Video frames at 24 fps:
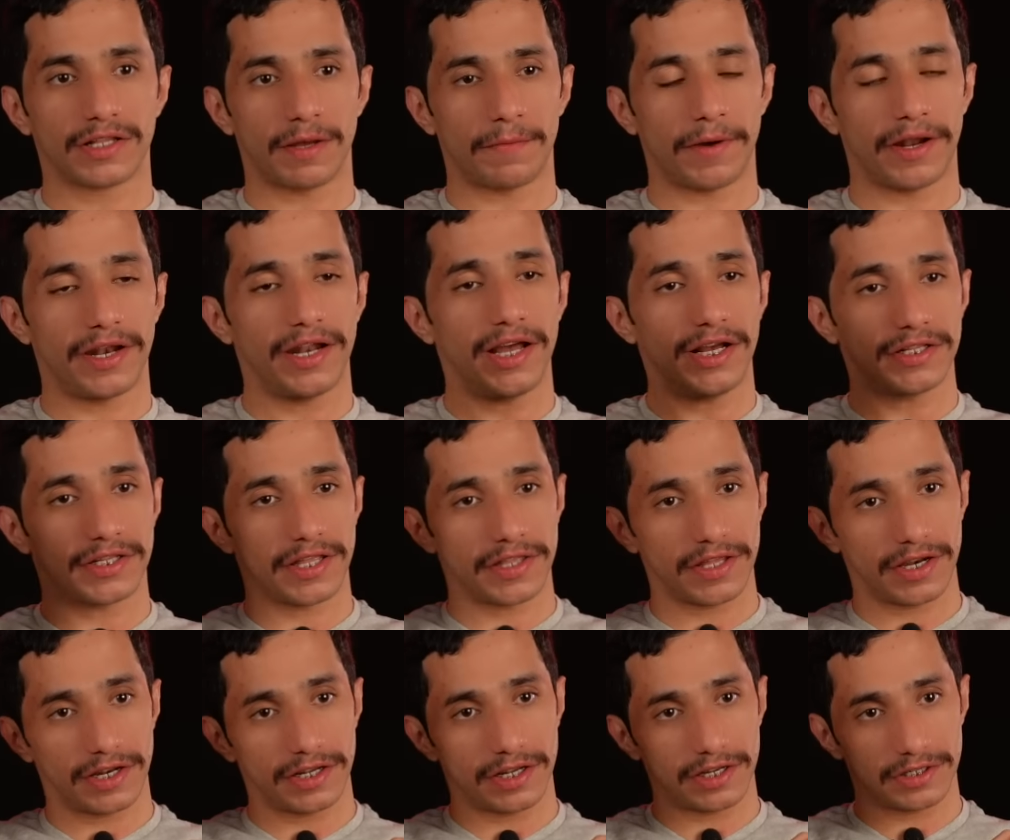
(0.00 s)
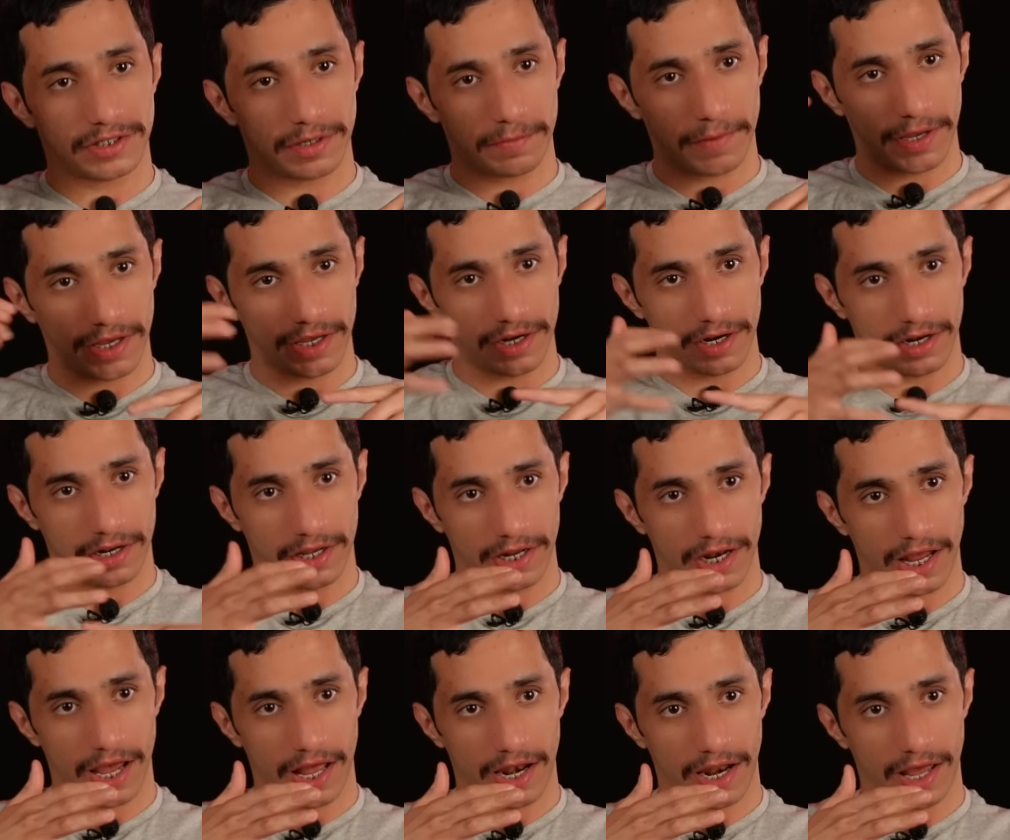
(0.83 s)
طبعا نعتذر لجماهير
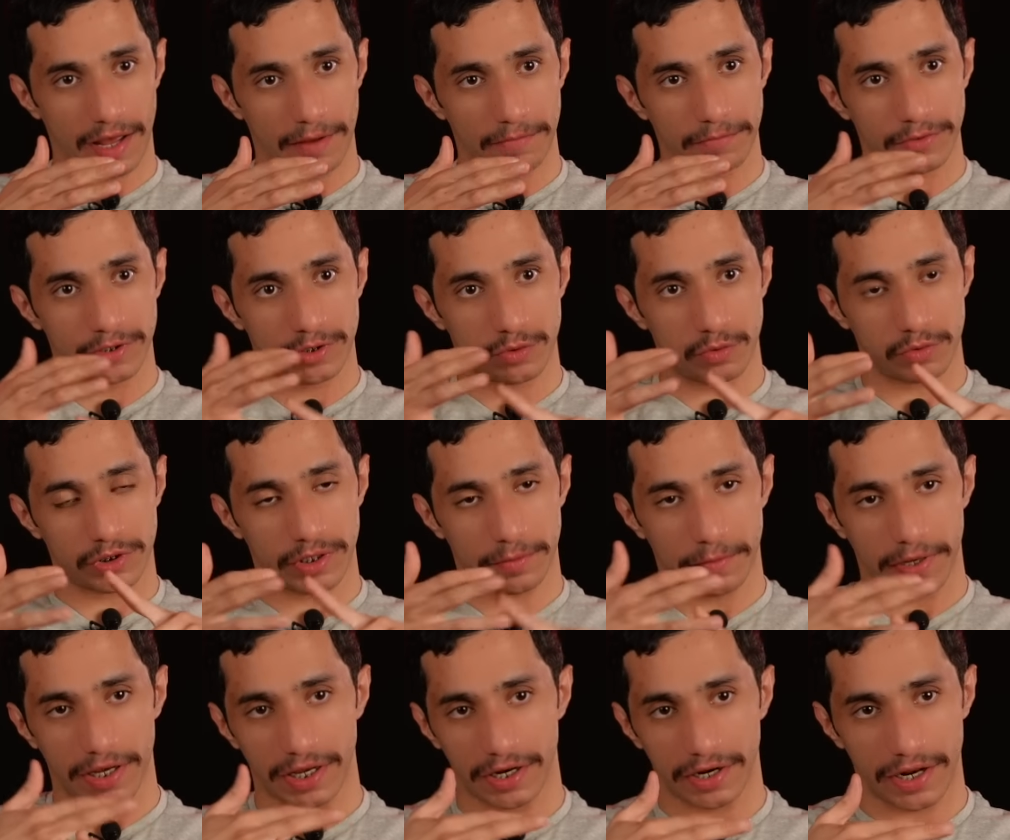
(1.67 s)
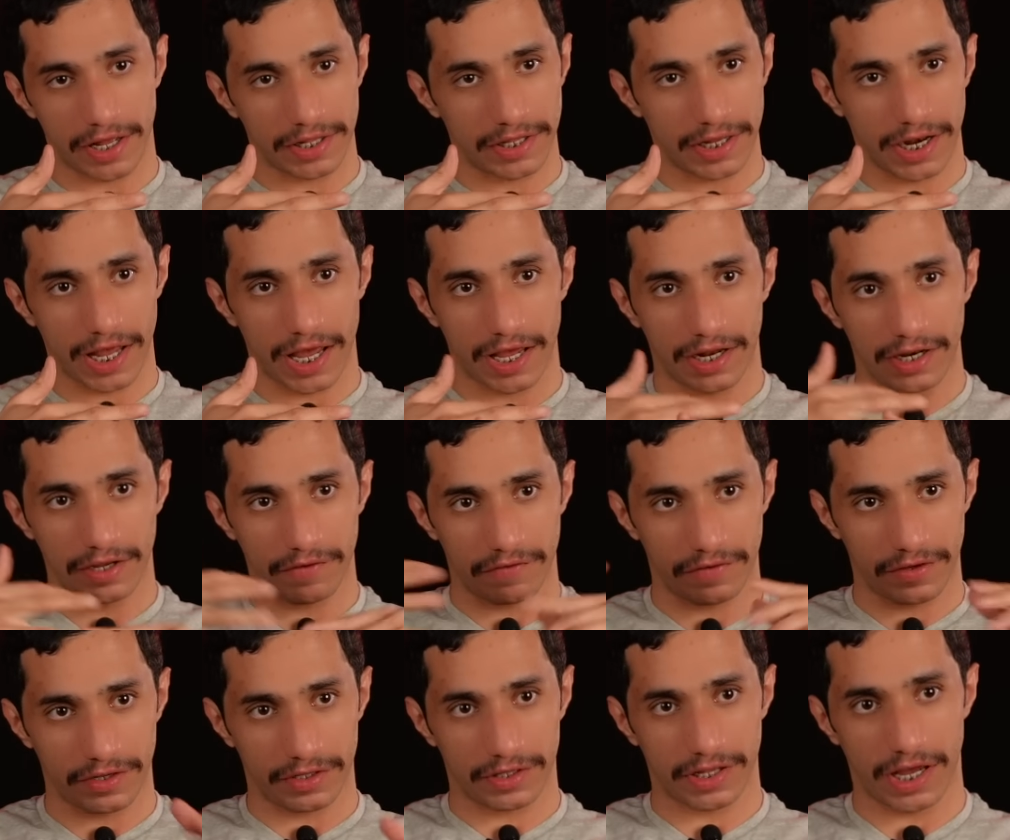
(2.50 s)
الهلال امس وجماهير النادي الاهلي
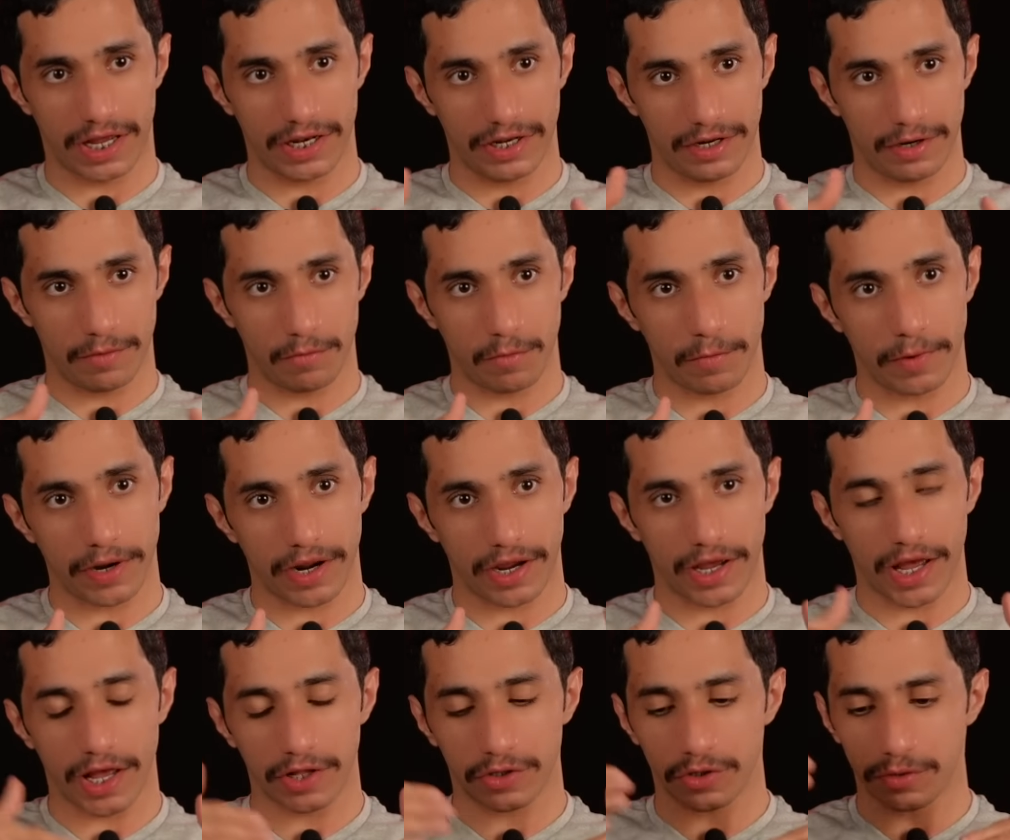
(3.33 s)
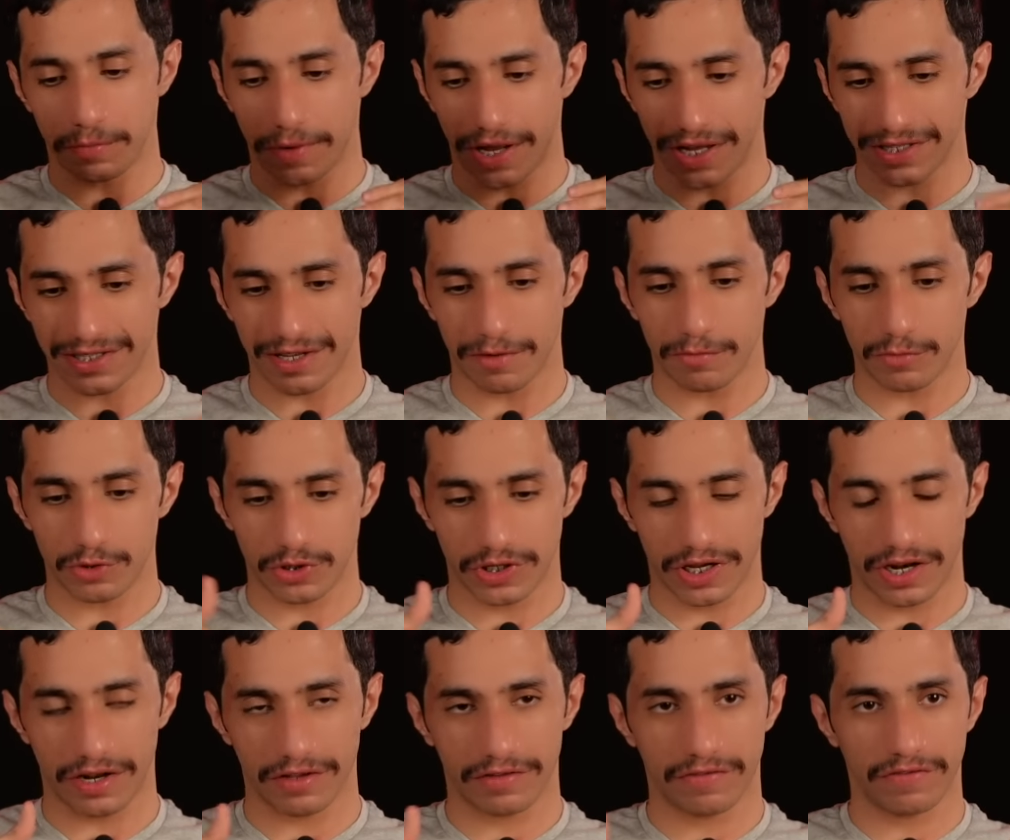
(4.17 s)
في تحليل مبارياتهم حصل
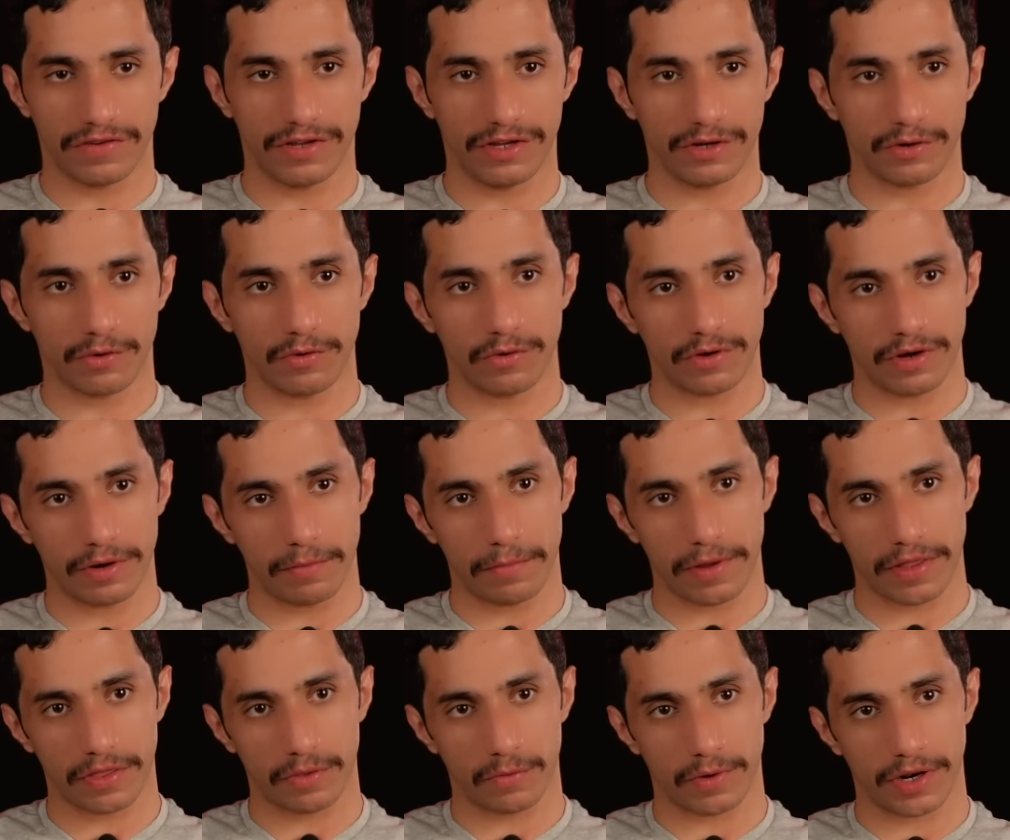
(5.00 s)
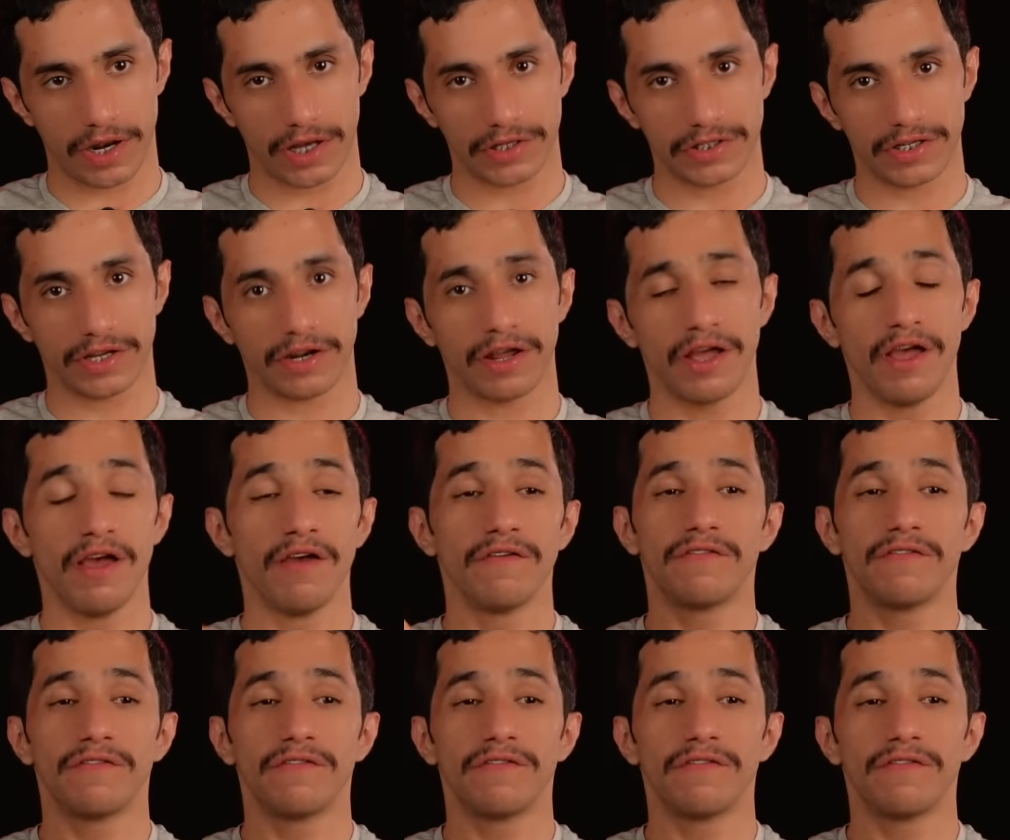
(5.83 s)
مشكله في حقوق البث والنشر